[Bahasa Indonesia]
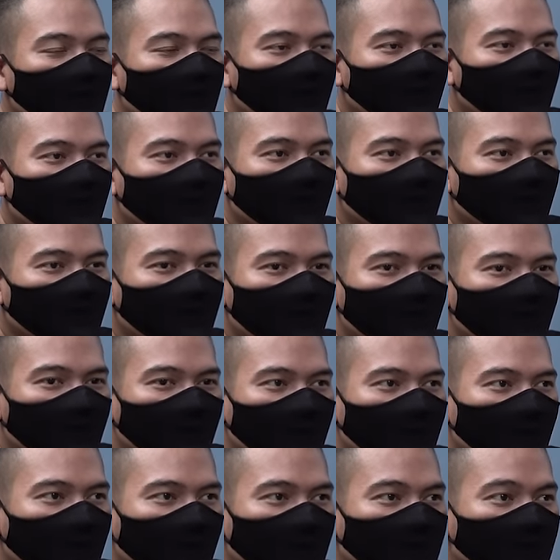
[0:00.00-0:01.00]
uh,
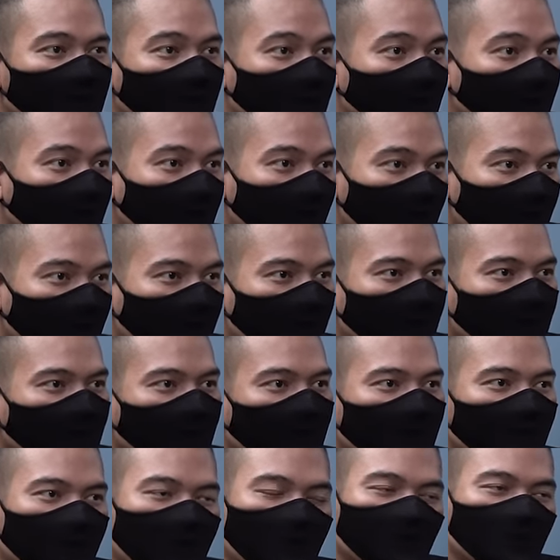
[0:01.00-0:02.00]
eh, SLR
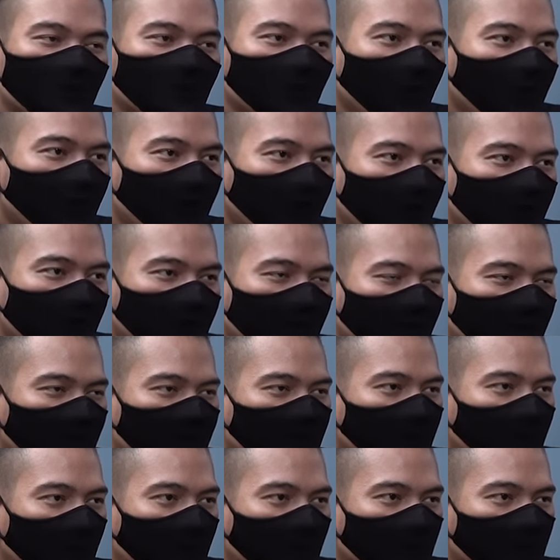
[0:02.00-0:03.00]
gitu bokehnya
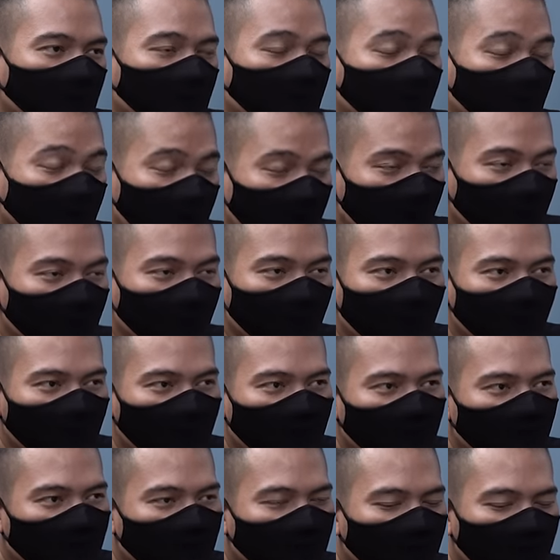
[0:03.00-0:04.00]
sih.
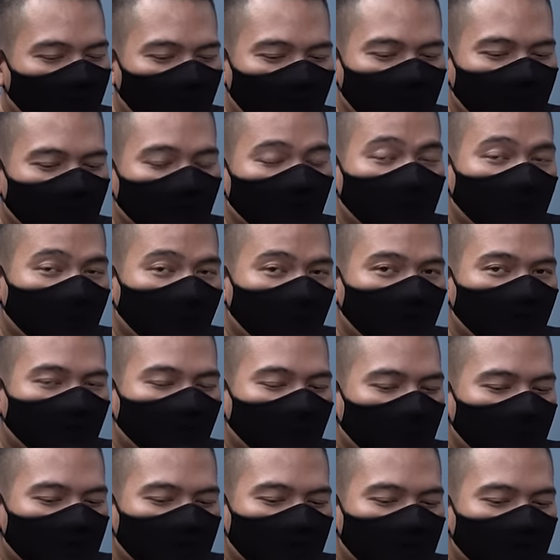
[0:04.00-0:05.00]
Betul. Itu sih menarik
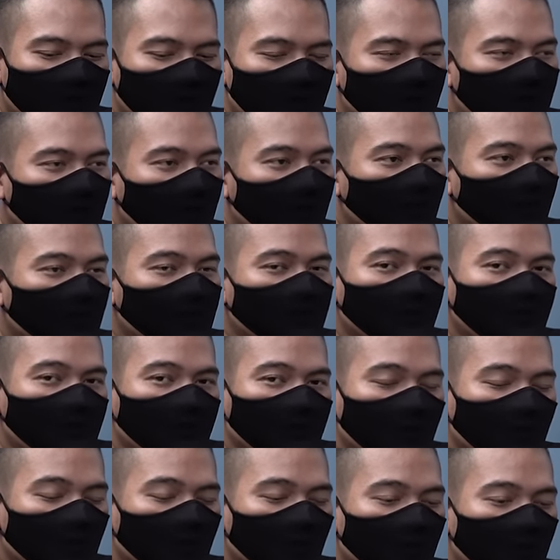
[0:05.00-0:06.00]
banget sih. Satu inci
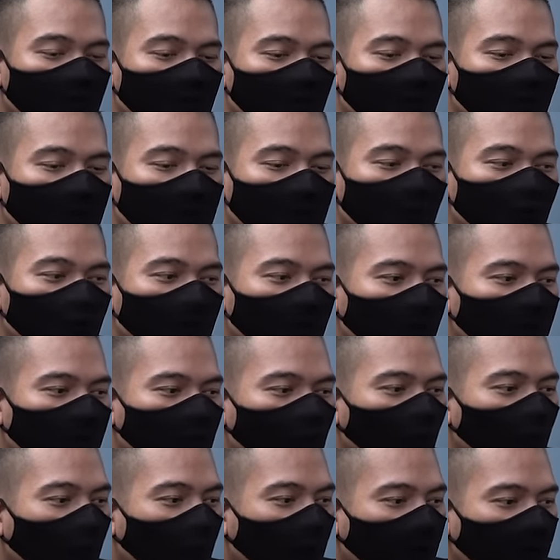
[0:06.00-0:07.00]
itu menimbulkan
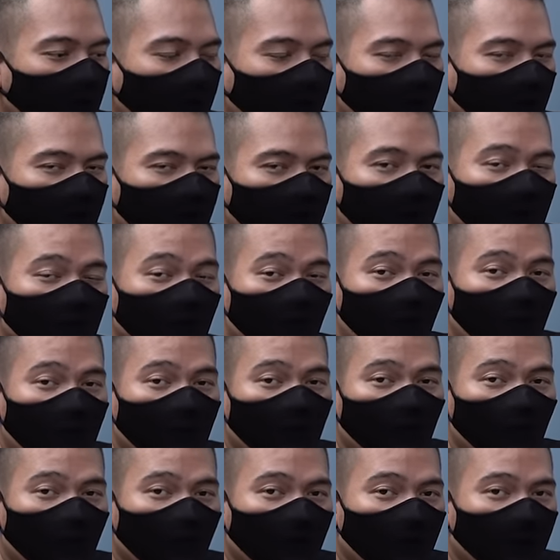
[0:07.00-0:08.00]
bokeh, natural
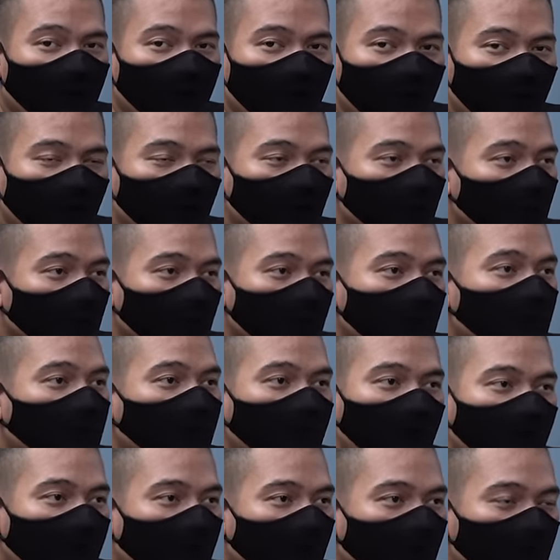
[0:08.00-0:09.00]
bokeh yang benar-benar
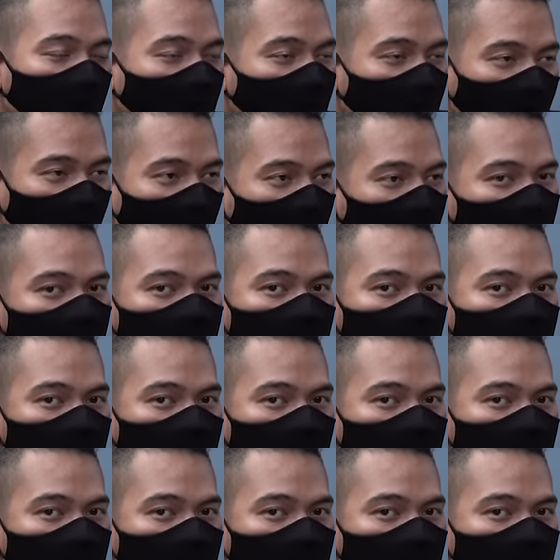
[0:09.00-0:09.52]
kayak kamera.